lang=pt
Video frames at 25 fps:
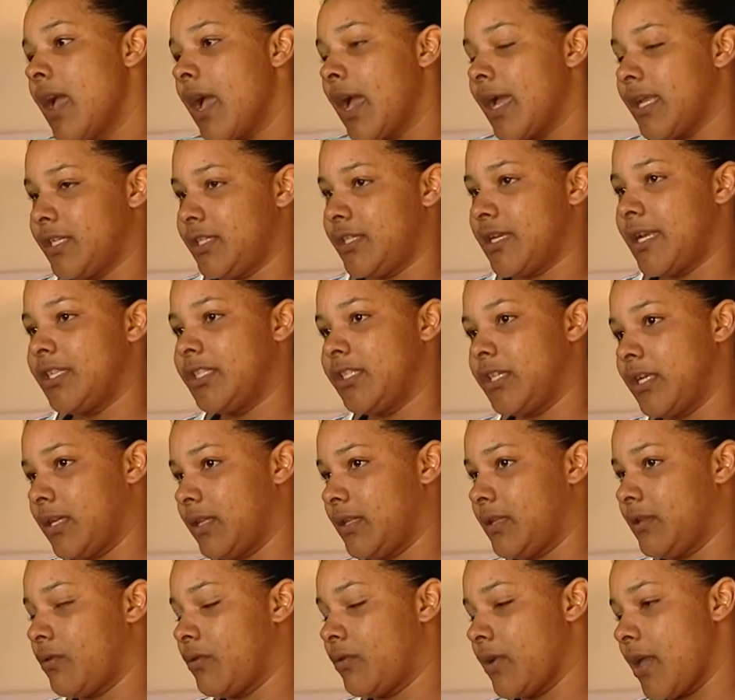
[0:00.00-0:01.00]
A gente já tinha
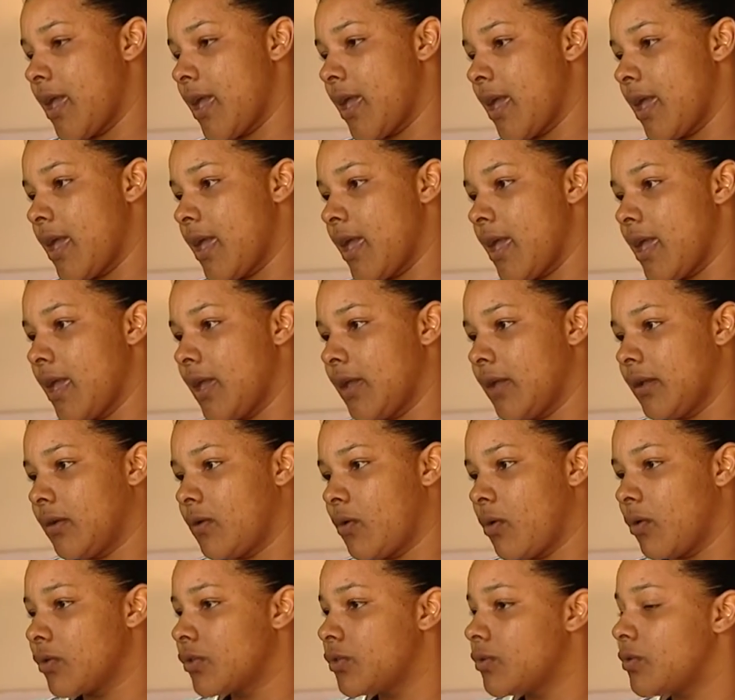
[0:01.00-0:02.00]
é,
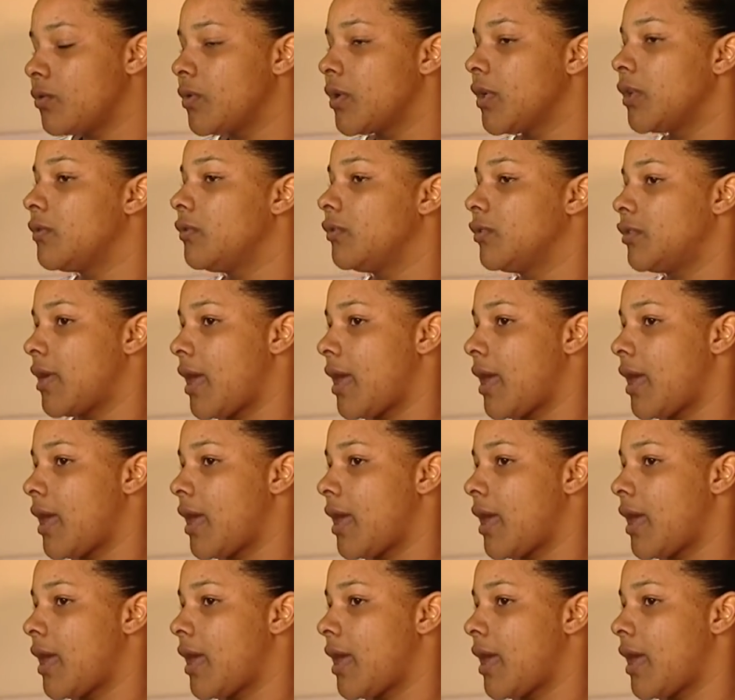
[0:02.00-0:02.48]
construído